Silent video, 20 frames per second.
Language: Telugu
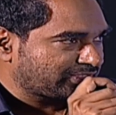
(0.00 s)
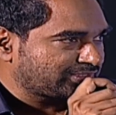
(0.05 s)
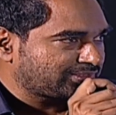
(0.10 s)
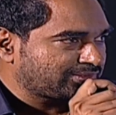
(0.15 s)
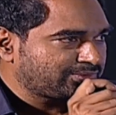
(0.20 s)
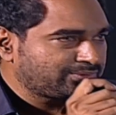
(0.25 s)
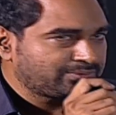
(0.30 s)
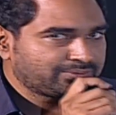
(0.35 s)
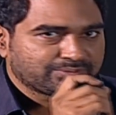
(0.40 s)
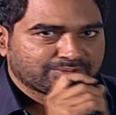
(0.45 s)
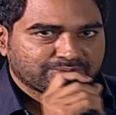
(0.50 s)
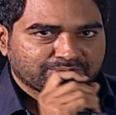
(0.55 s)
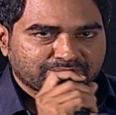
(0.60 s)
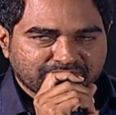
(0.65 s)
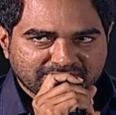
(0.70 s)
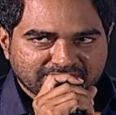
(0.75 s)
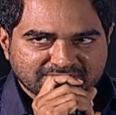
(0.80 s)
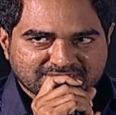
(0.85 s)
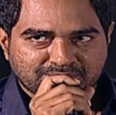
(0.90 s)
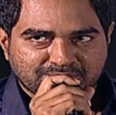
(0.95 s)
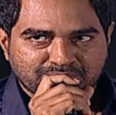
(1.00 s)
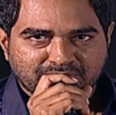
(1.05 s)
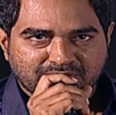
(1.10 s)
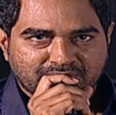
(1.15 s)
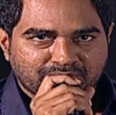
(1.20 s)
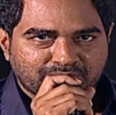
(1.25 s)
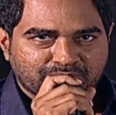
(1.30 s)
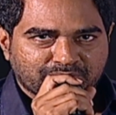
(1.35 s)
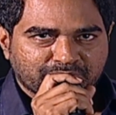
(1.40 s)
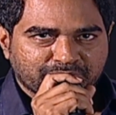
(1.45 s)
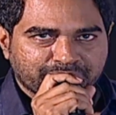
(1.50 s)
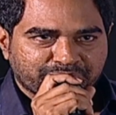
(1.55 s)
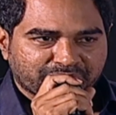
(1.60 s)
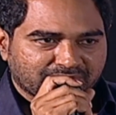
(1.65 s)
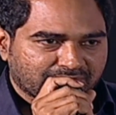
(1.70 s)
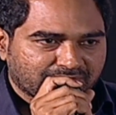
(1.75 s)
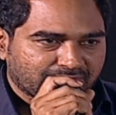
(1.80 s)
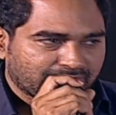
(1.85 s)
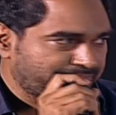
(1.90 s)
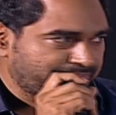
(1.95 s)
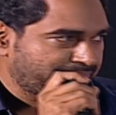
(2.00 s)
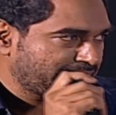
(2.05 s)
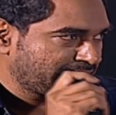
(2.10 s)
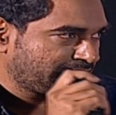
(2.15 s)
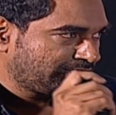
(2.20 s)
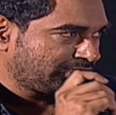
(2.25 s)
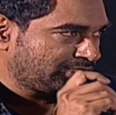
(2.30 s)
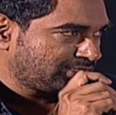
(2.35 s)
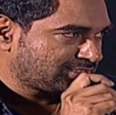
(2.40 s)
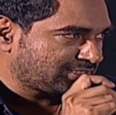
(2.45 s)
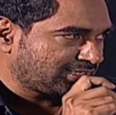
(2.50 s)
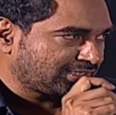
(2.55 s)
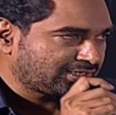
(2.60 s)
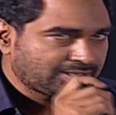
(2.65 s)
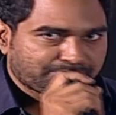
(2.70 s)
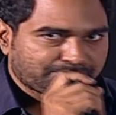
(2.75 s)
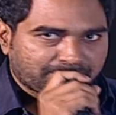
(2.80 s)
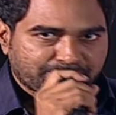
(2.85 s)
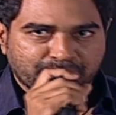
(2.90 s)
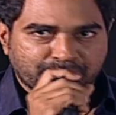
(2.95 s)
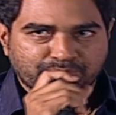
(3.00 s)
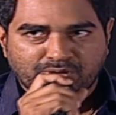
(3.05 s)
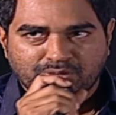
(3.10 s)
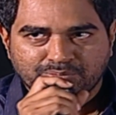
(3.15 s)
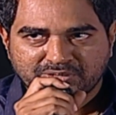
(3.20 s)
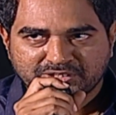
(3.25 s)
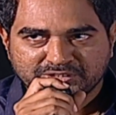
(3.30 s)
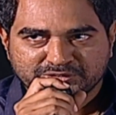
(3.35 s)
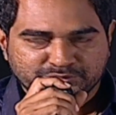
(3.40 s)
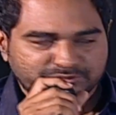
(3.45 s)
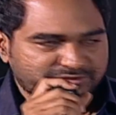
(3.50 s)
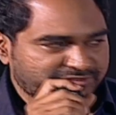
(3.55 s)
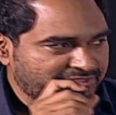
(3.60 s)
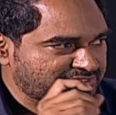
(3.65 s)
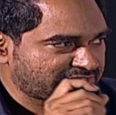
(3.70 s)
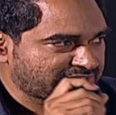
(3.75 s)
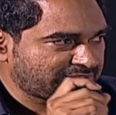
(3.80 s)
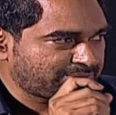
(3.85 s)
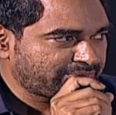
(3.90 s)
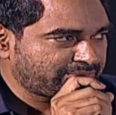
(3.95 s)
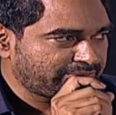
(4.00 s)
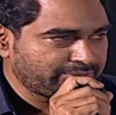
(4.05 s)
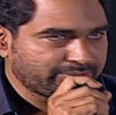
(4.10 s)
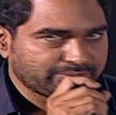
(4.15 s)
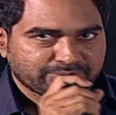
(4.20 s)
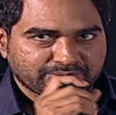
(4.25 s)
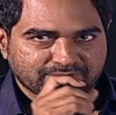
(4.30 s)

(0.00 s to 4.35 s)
క్రితం డిసెంబర్లో సంకల్పం నేను బాంబేలో షూట్ చేసినప్పుడు